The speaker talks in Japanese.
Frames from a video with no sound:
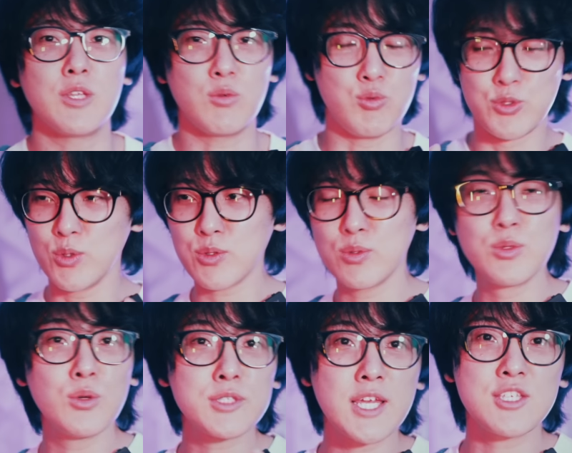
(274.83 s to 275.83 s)
だ不動、不
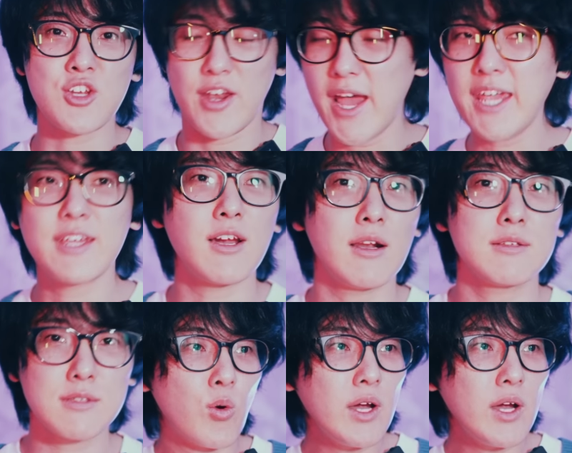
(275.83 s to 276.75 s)
動産屋じゃないからさ。